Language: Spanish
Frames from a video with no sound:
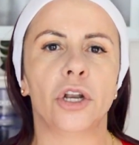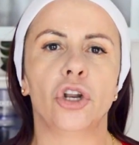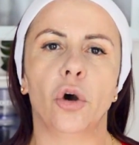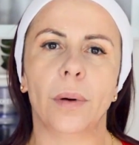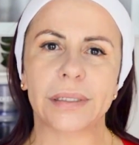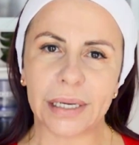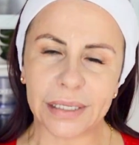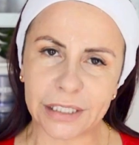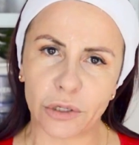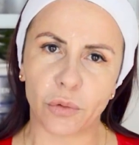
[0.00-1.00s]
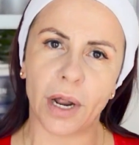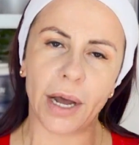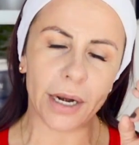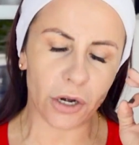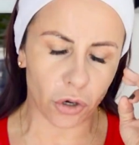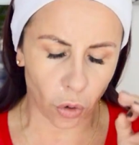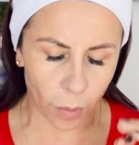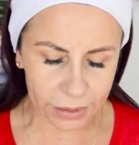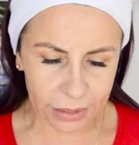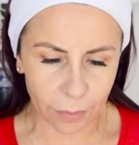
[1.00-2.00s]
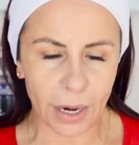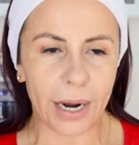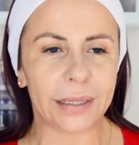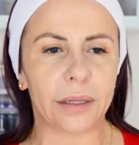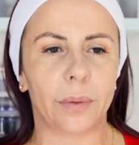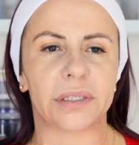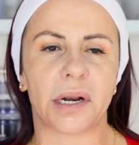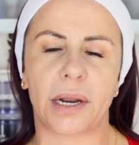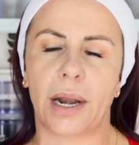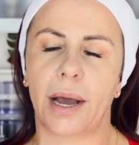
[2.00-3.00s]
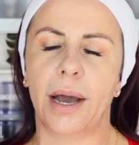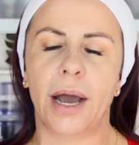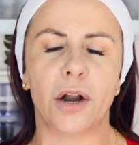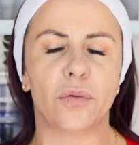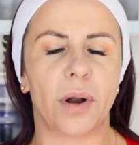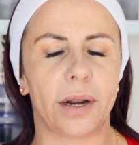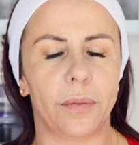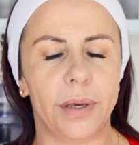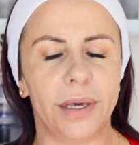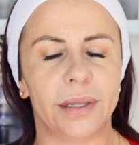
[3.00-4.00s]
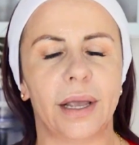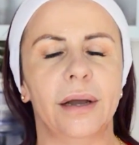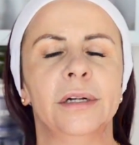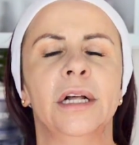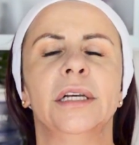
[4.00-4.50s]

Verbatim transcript: No vas a gesticular, no vas a hablar, te vas a relajar, una revista.